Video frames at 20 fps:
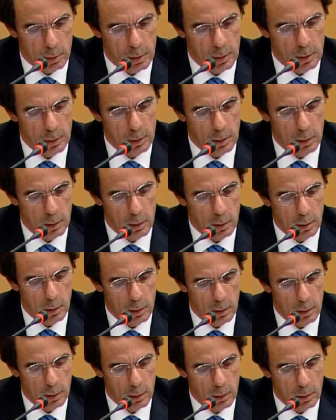Esta
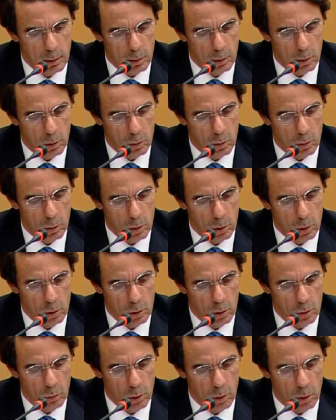no
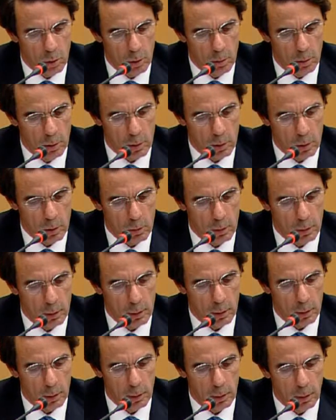es una obra sobre
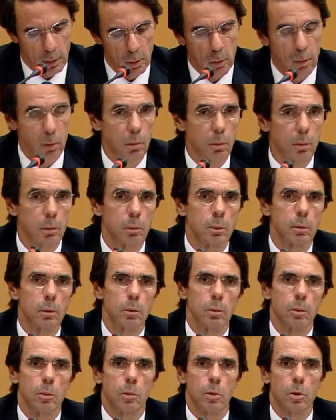religión,
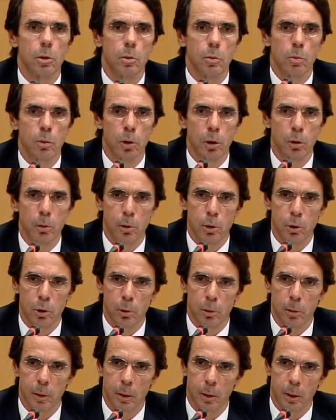no es un libro
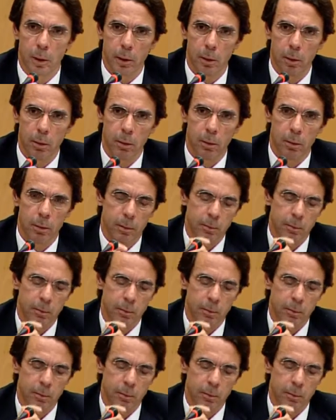sobre religión,